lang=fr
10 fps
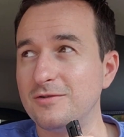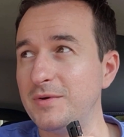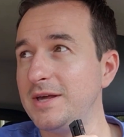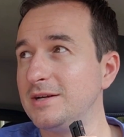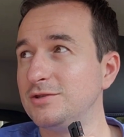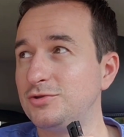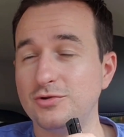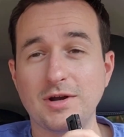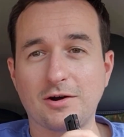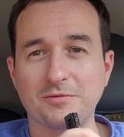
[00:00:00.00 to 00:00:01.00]
oui,
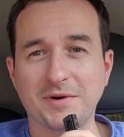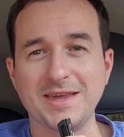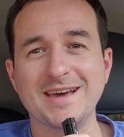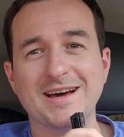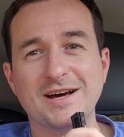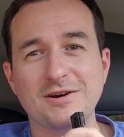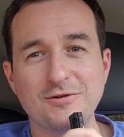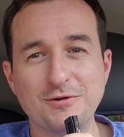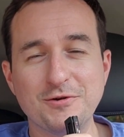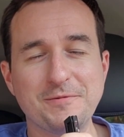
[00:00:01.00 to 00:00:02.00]
tu l'as compris,
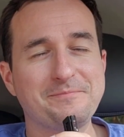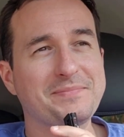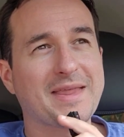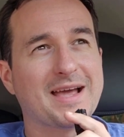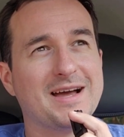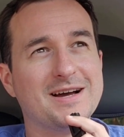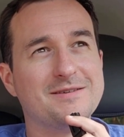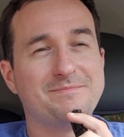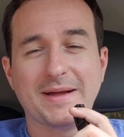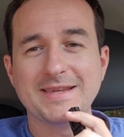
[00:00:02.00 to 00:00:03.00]
le
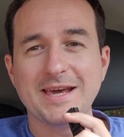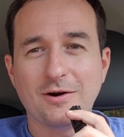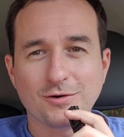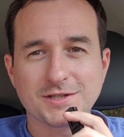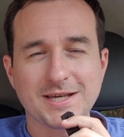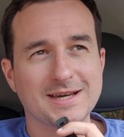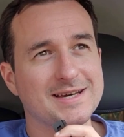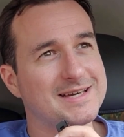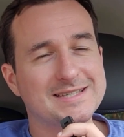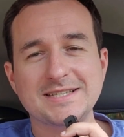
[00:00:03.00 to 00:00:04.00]
euh, panier entier.
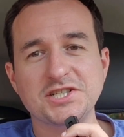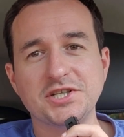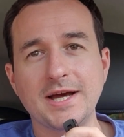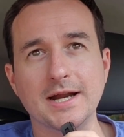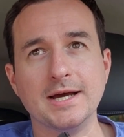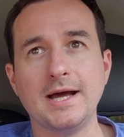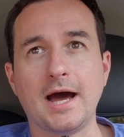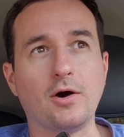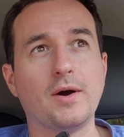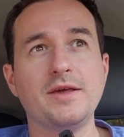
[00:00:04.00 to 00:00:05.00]
Et ça, c'est génial.
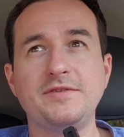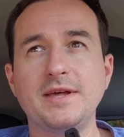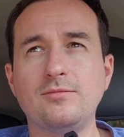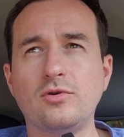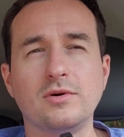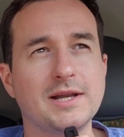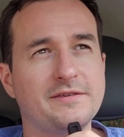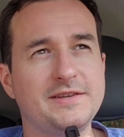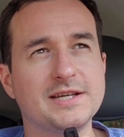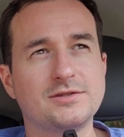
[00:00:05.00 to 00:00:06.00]
Alors évidemment,
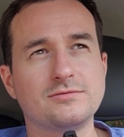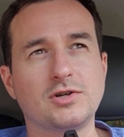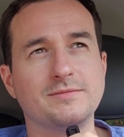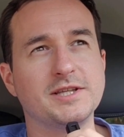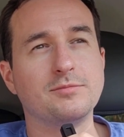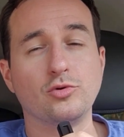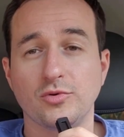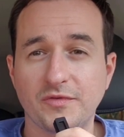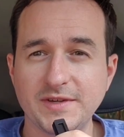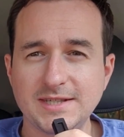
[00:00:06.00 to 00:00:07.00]
l'affiliation, comme c'est des
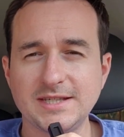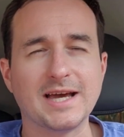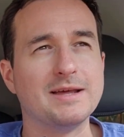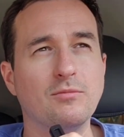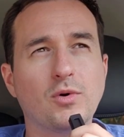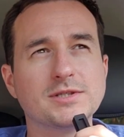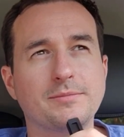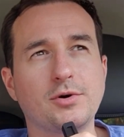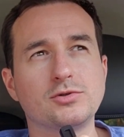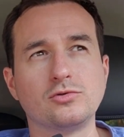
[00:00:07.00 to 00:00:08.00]
produits physiques, elle est moins
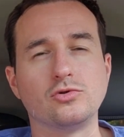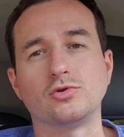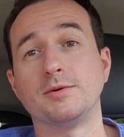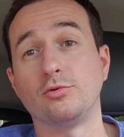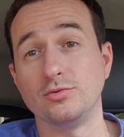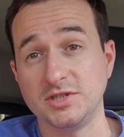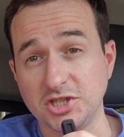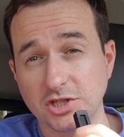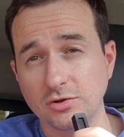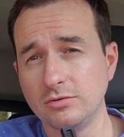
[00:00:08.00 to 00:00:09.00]
importante que sur des produits
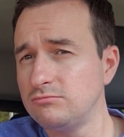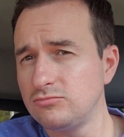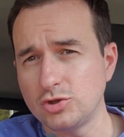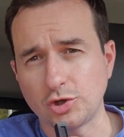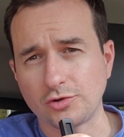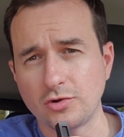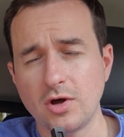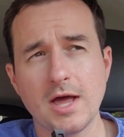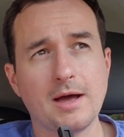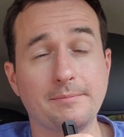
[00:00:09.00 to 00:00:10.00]
digitaux, je
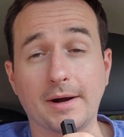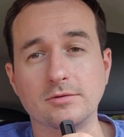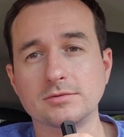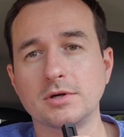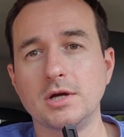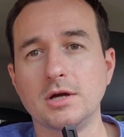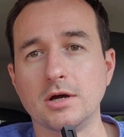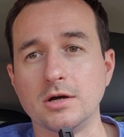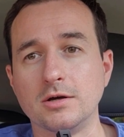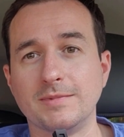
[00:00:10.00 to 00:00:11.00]
l'entends. Par contre,
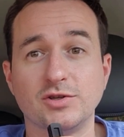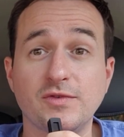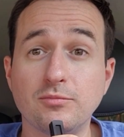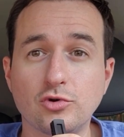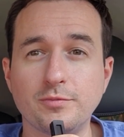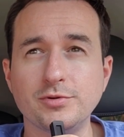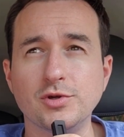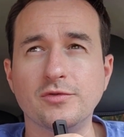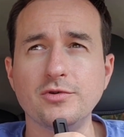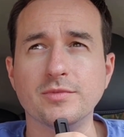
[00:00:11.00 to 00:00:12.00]
euh, bah, tu fais beaucoup
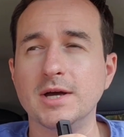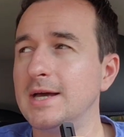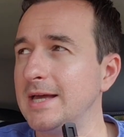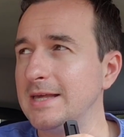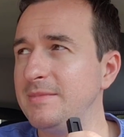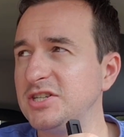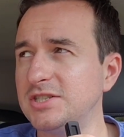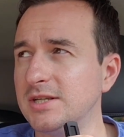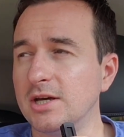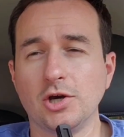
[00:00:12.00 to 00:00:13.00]
plus de volume.
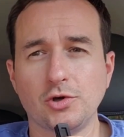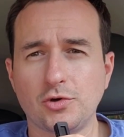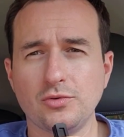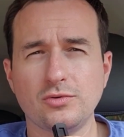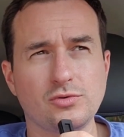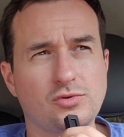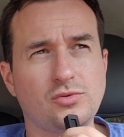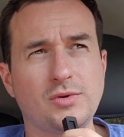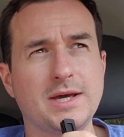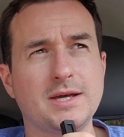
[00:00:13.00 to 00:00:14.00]
Imagine que
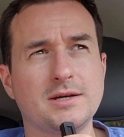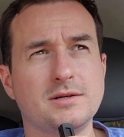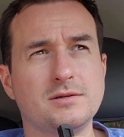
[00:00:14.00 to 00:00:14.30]
tu es